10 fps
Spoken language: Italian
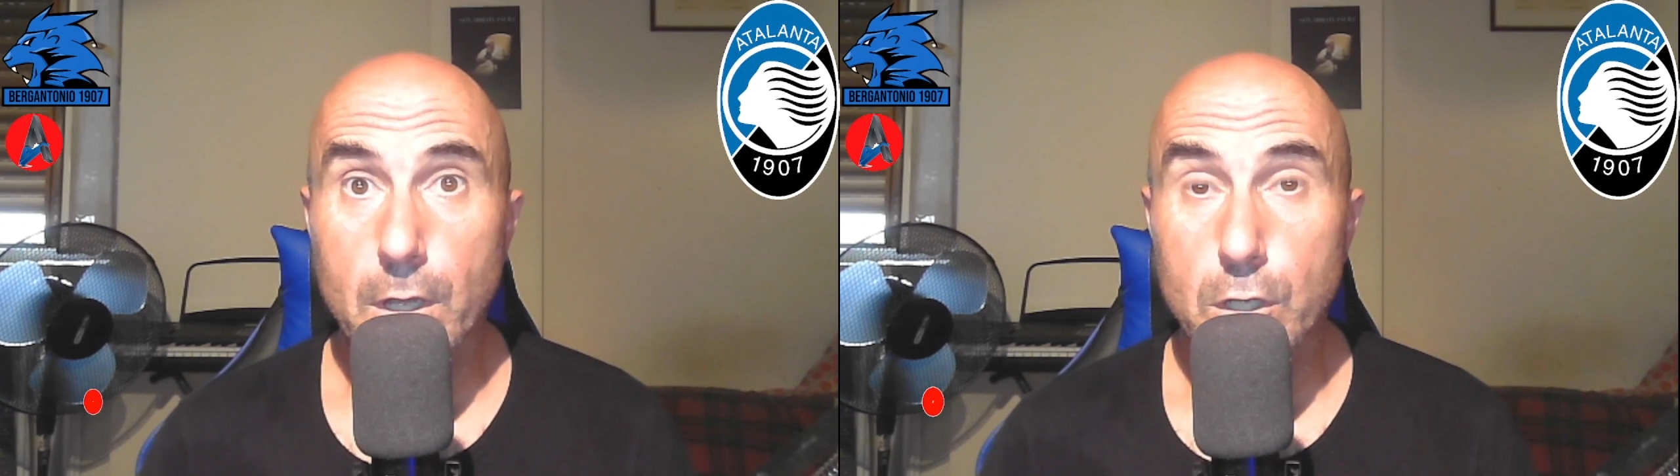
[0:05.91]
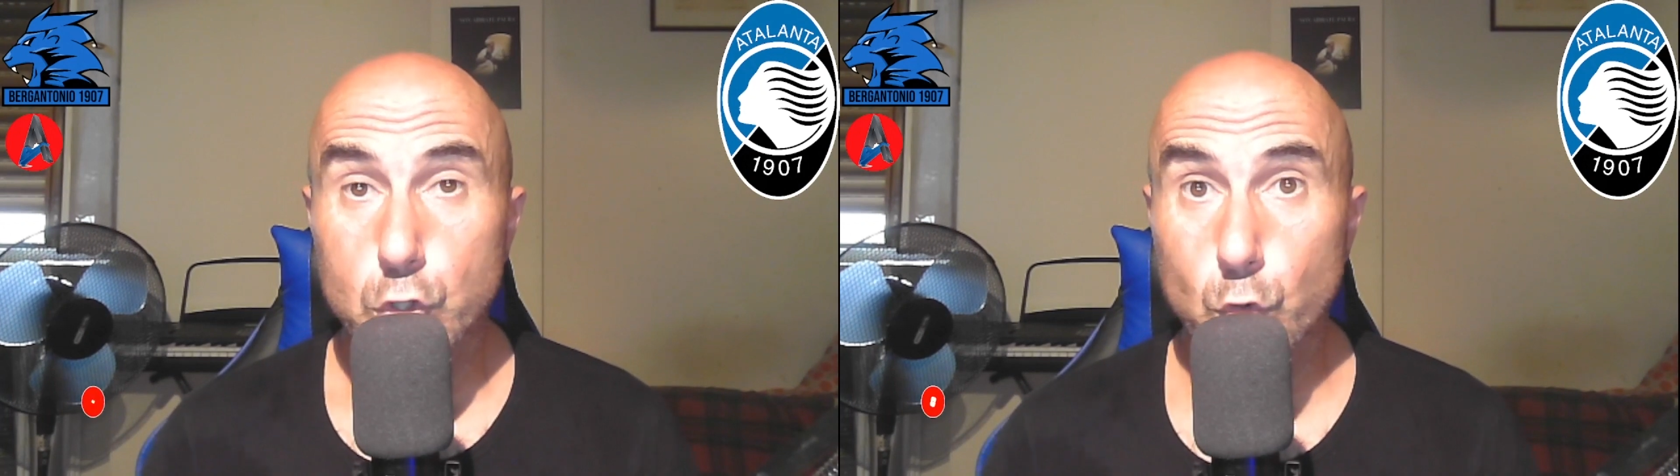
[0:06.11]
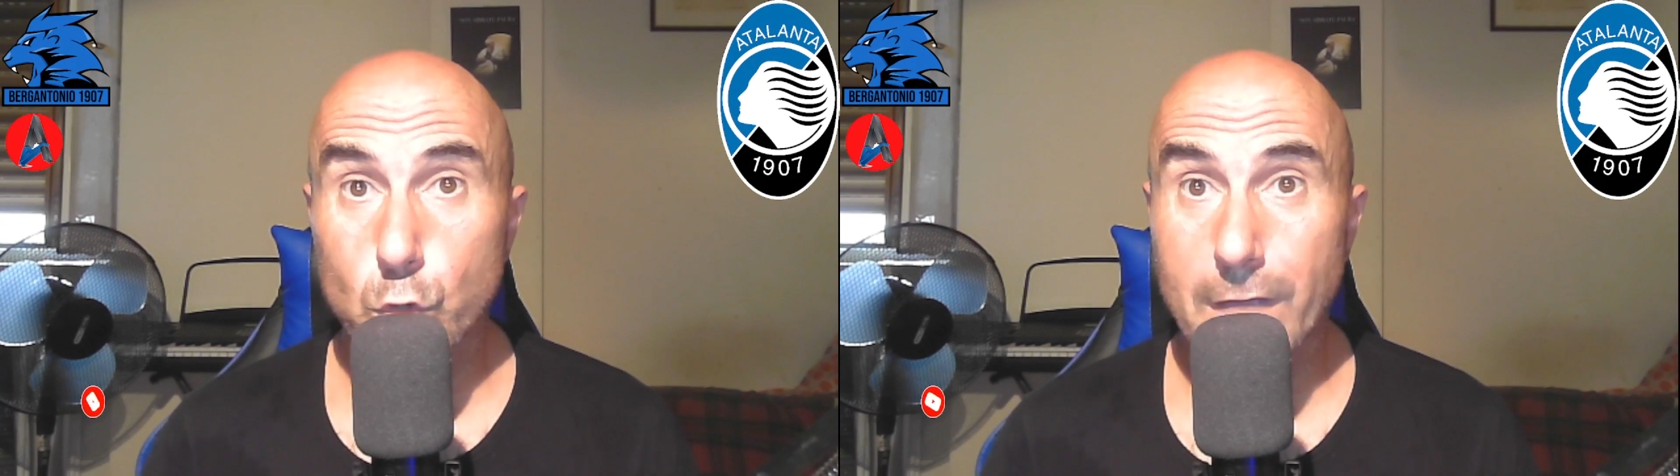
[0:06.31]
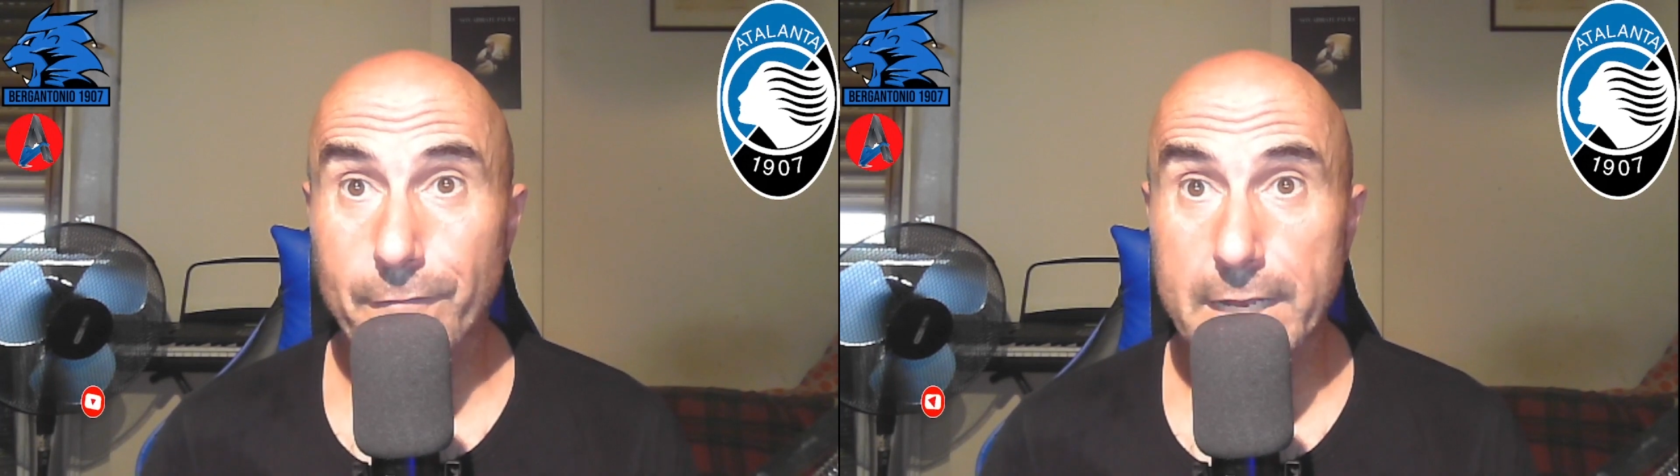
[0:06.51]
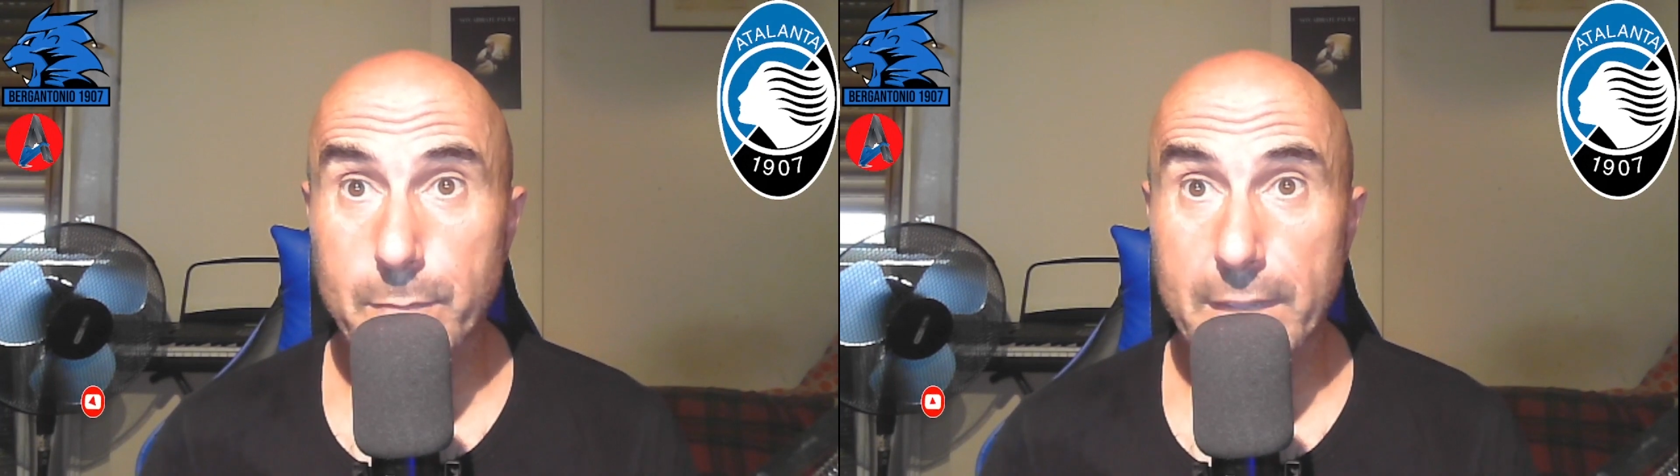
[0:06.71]
sugli
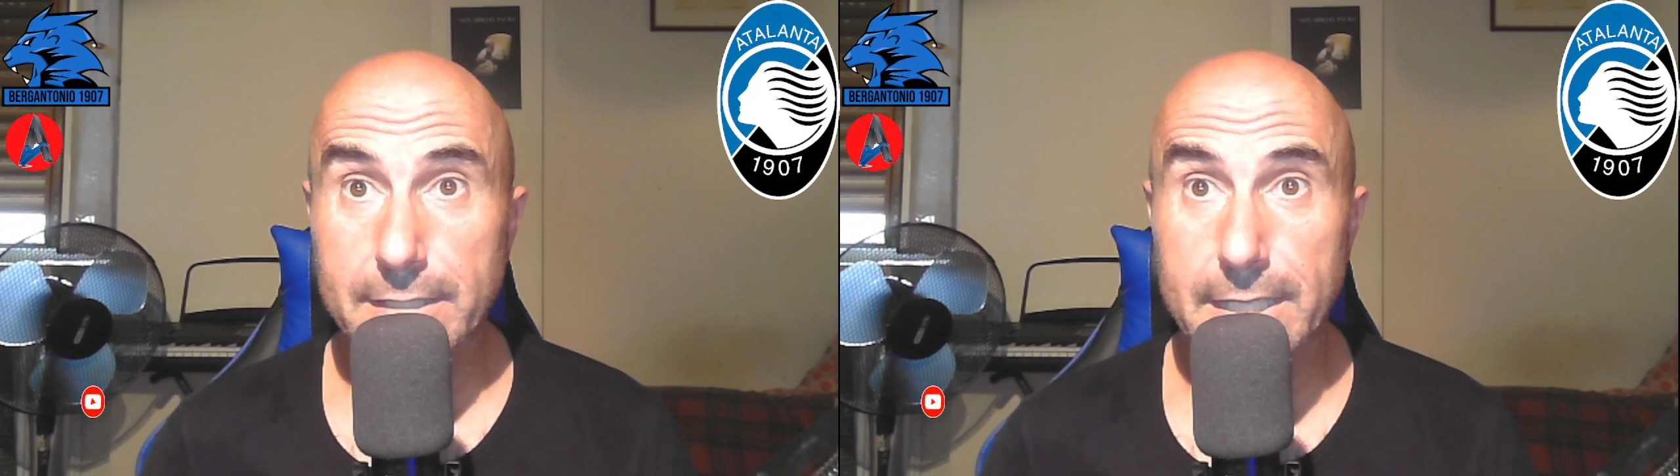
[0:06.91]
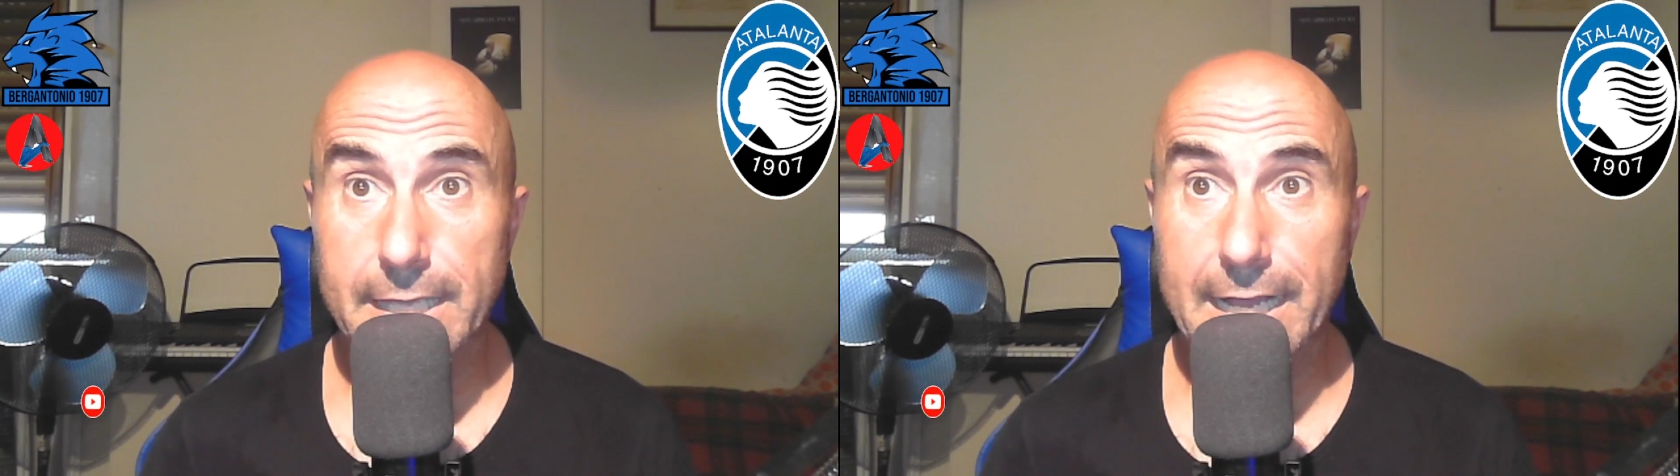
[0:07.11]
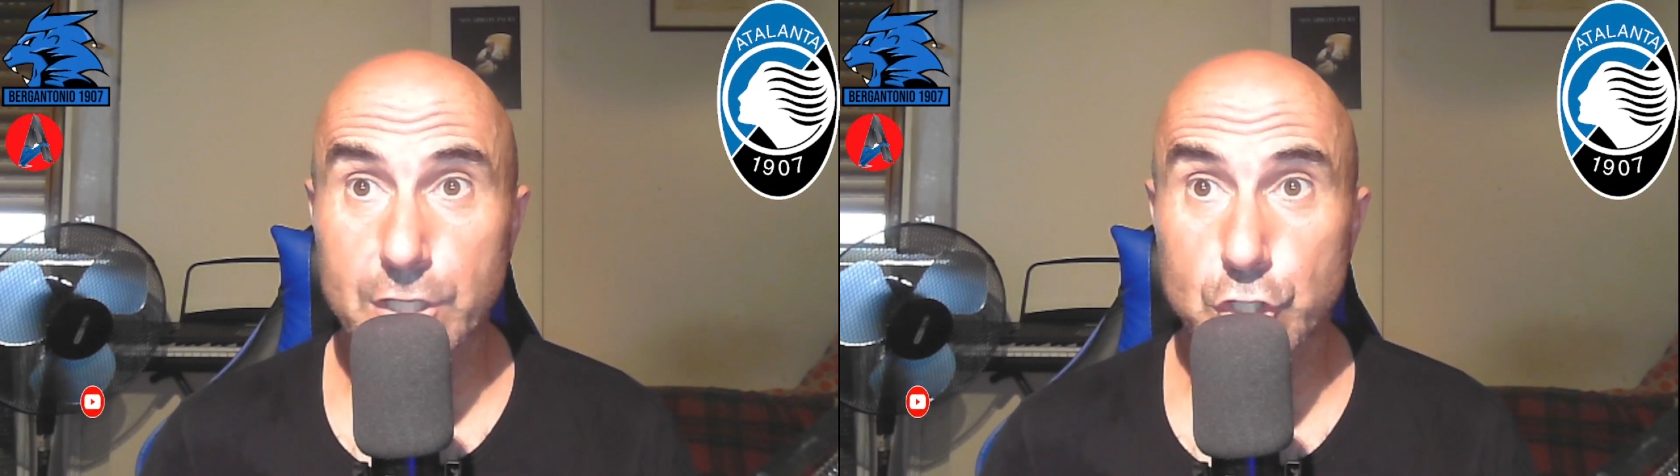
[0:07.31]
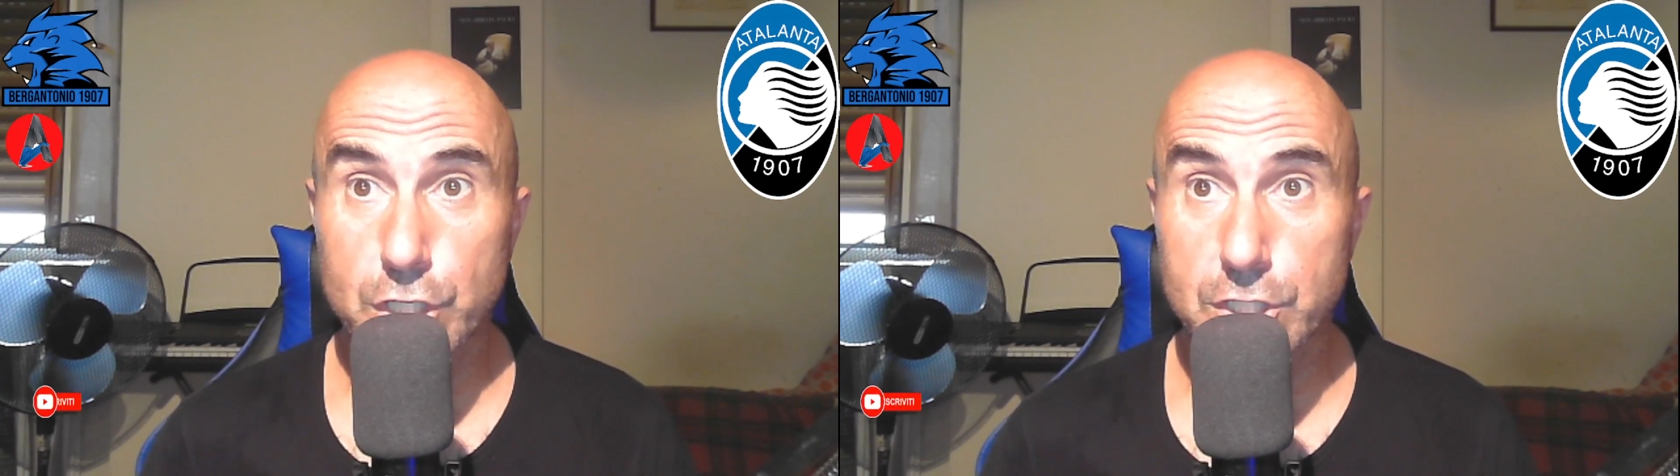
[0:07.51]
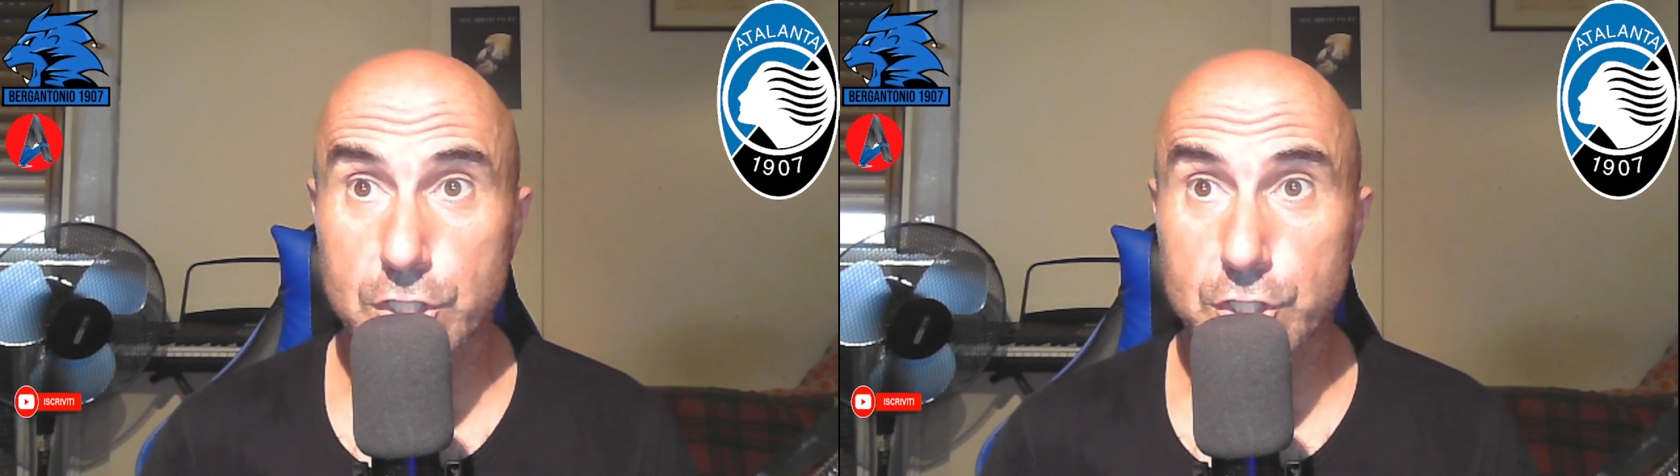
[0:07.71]
avvenimenti
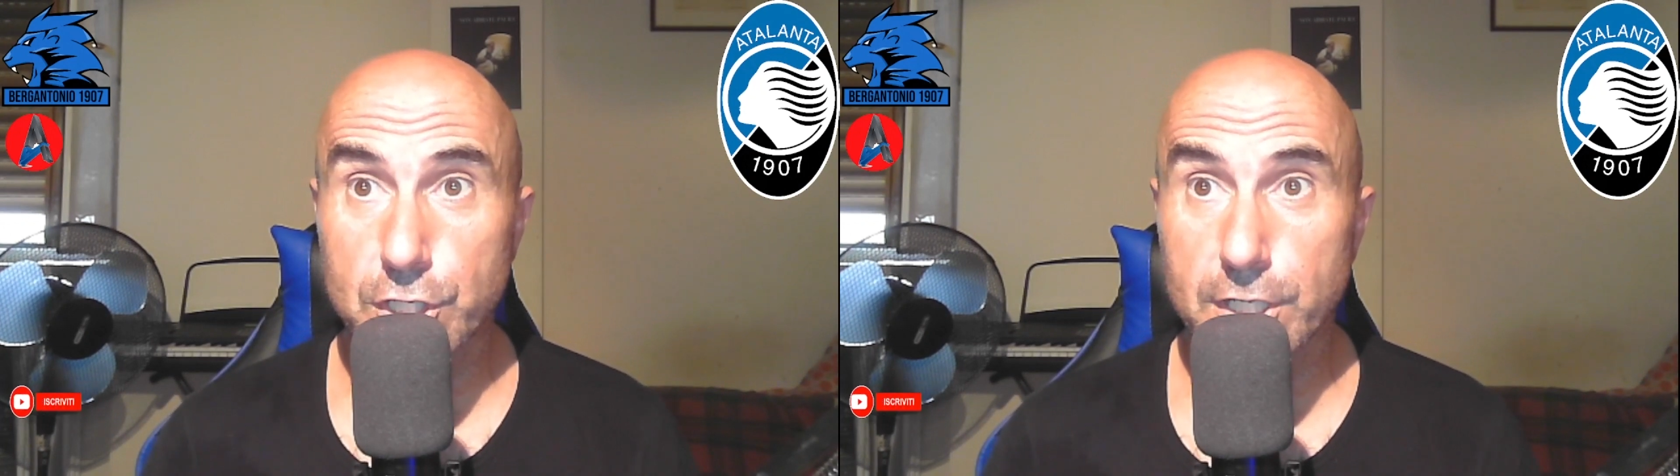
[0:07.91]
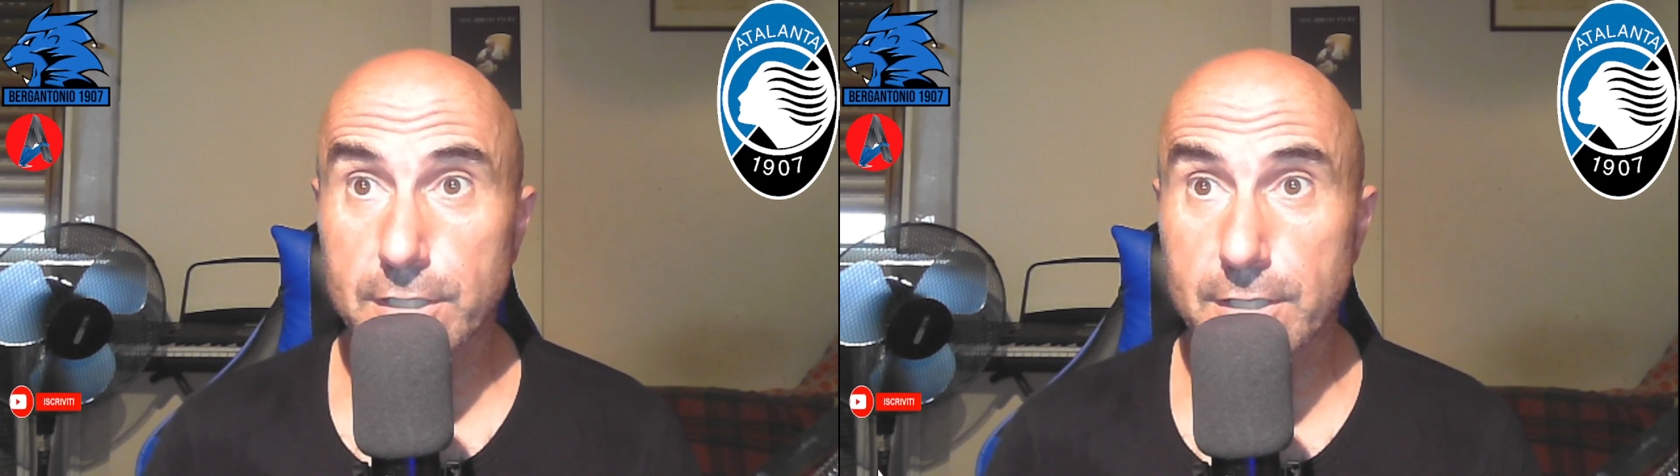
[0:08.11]
calcistici